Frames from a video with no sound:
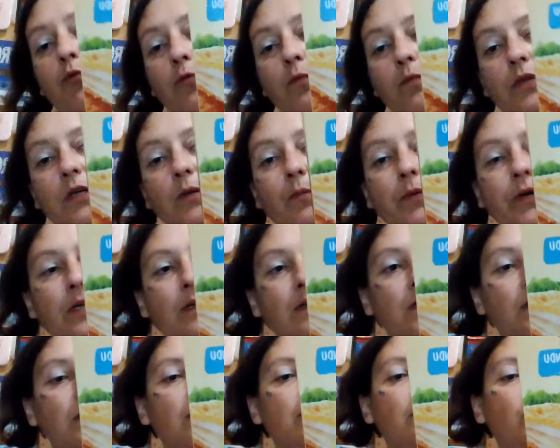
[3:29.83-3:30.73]
pour me
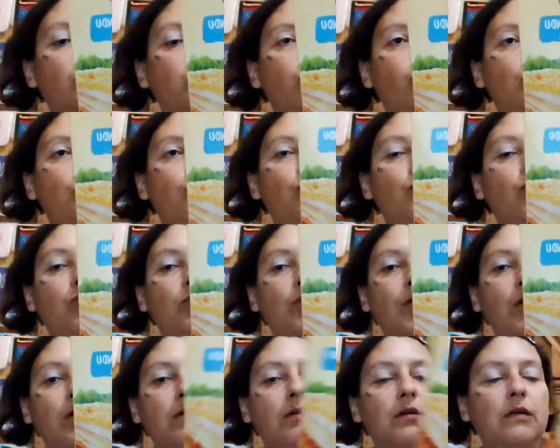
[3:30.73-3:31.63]
dépanner quand je suis toute
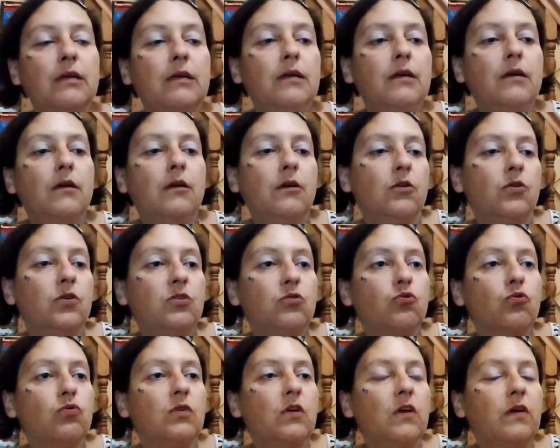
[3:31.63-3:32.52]
seule. Ils
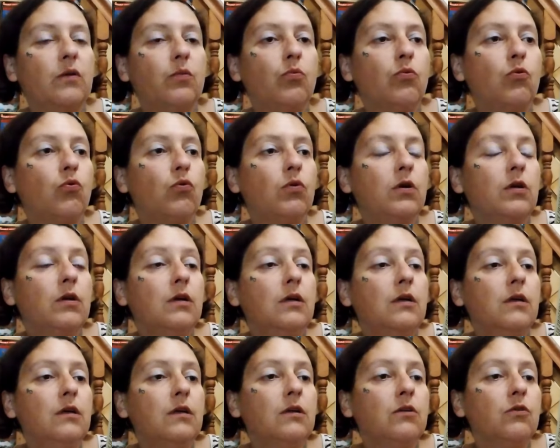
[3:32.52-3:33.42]
sont très bons.
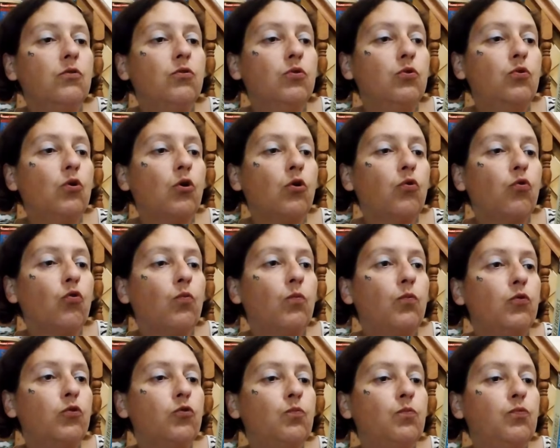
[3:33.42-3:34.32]
Deux cordons
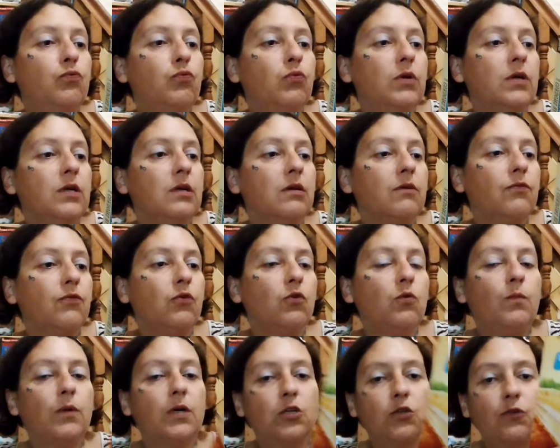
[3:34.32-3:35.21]
bleus de poulet,
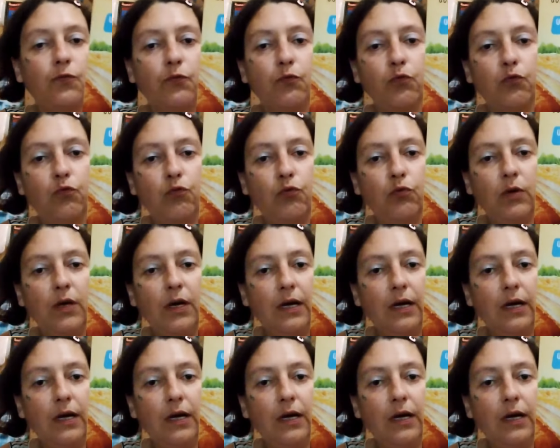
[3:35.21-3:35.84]
fromage fondu